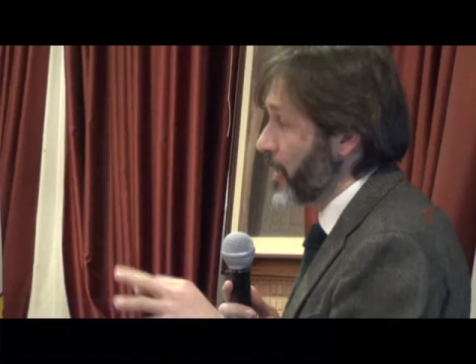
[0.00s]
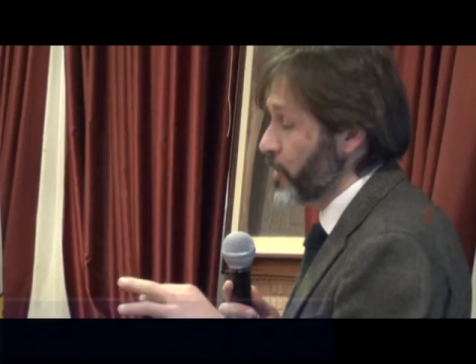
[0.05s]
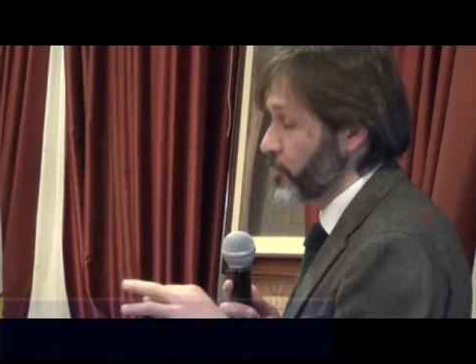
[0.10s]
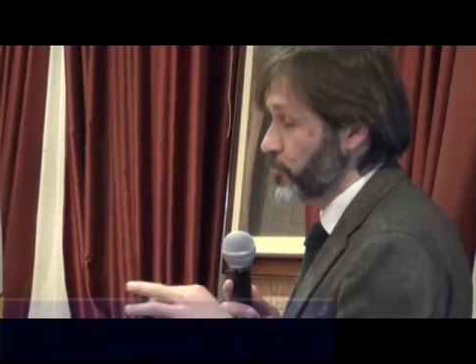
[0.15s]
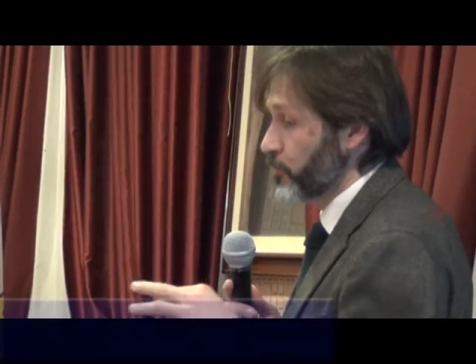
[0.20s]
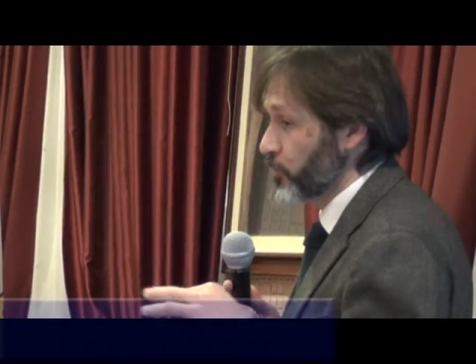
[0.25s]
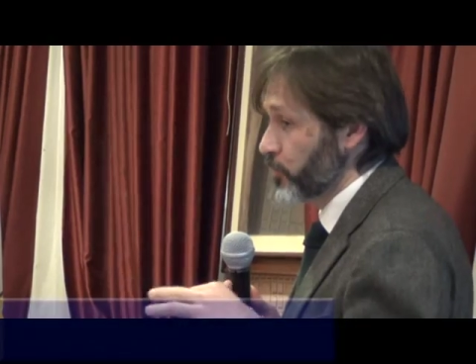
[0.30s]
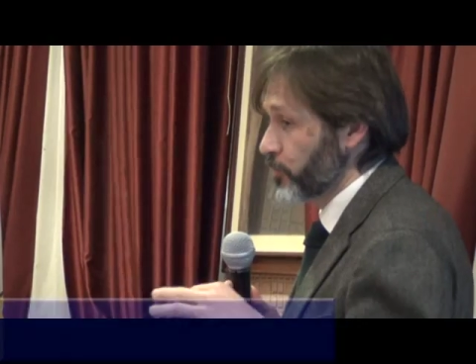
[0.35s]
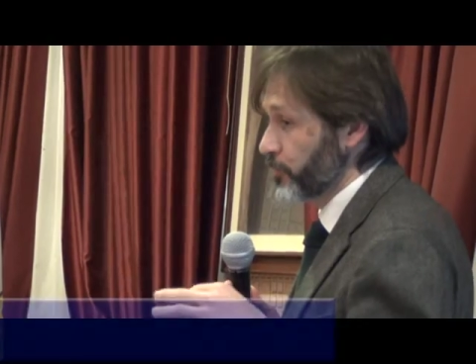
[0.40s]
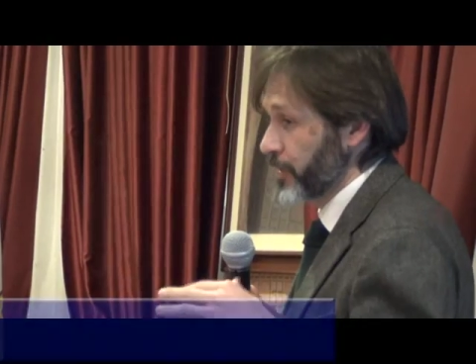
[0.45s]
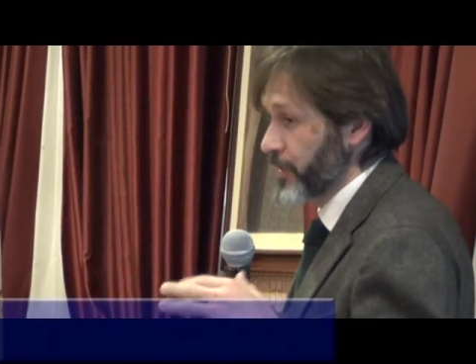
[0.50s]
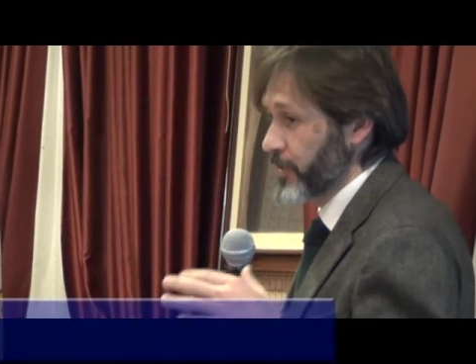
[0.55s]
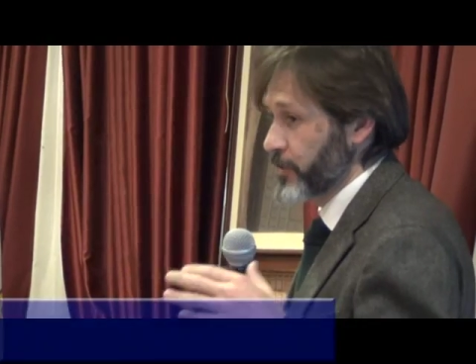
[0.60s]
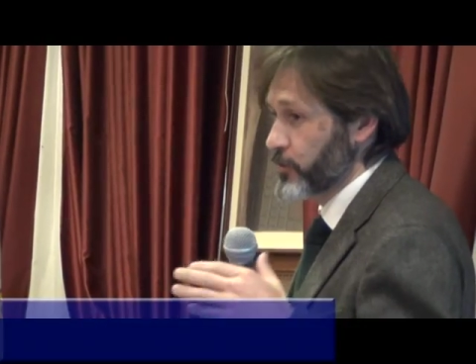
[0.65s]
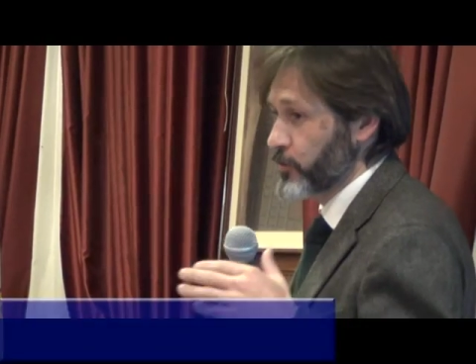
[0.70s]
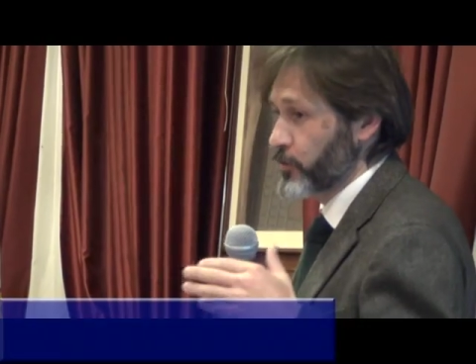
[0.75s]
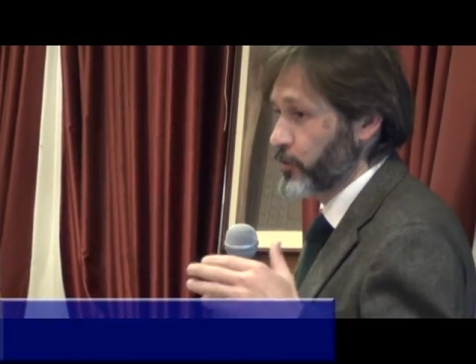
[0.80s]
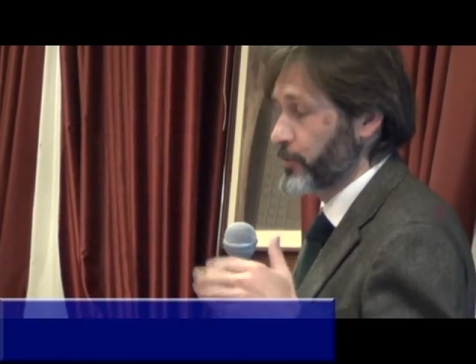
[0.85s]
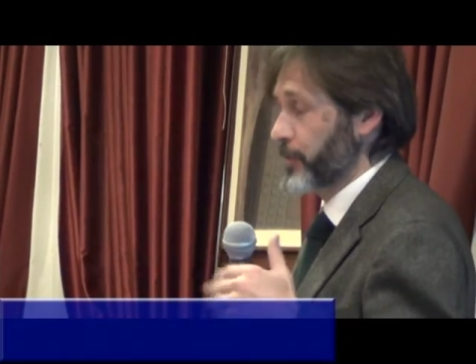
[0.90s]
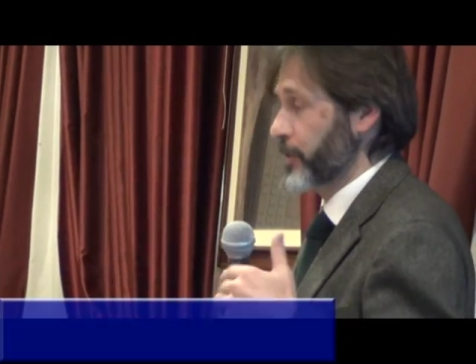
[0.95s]
è un
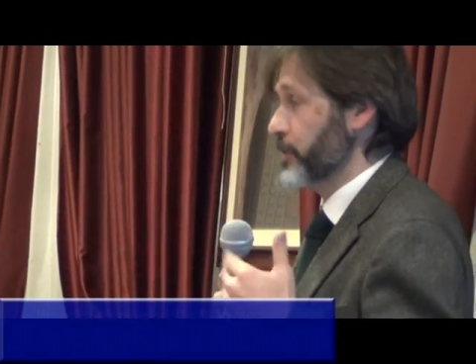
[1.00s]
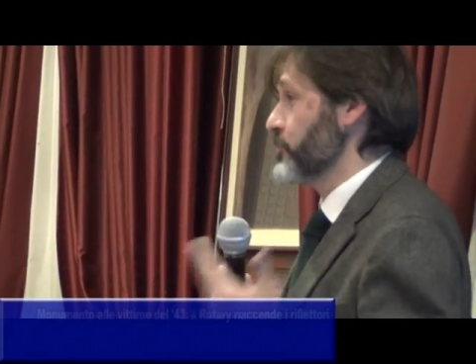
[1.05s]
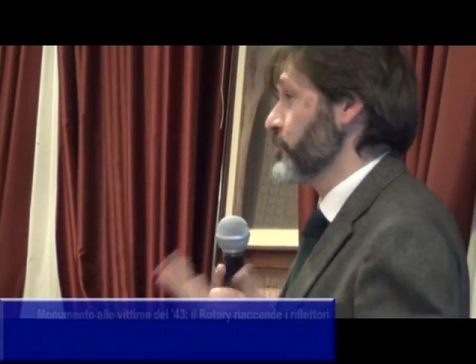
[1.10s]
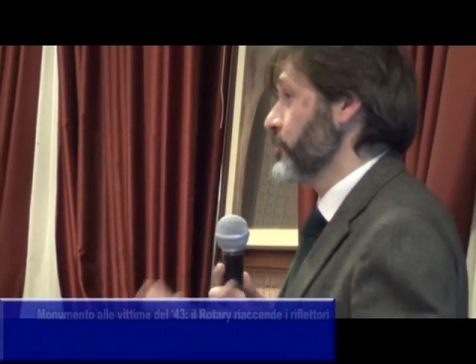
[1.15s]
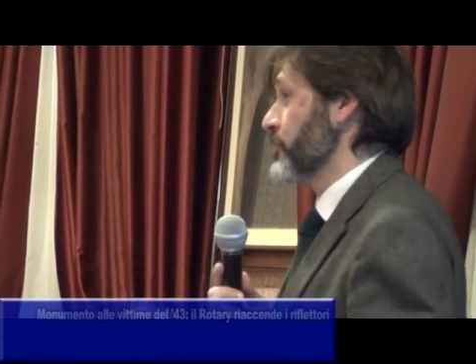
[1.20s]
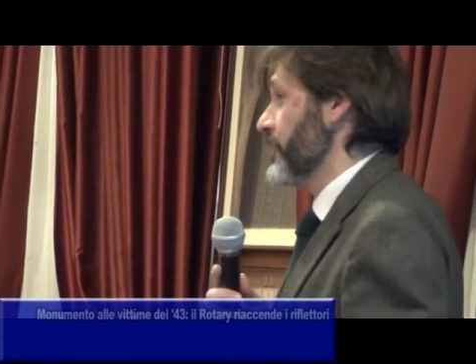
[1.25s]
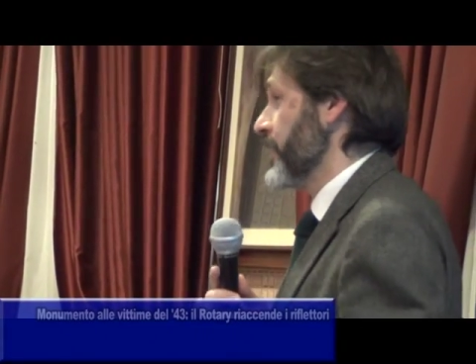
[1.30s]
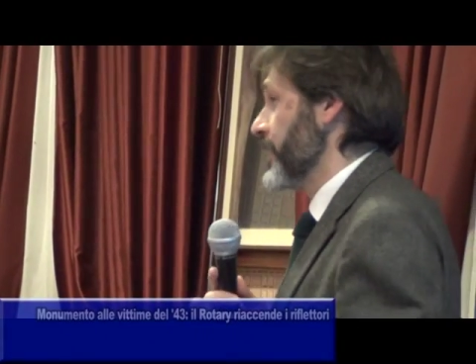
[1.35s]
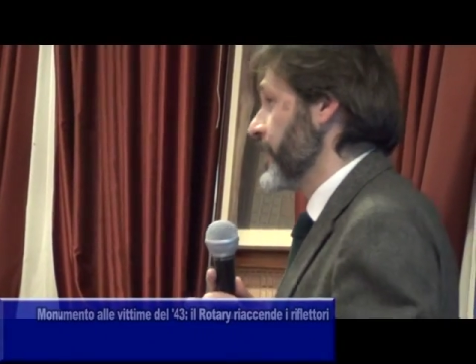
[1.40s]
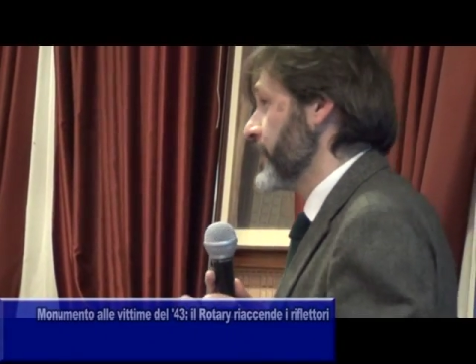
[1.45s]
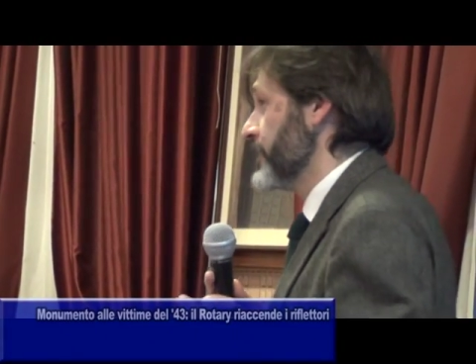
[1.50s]
monumento per i giovani,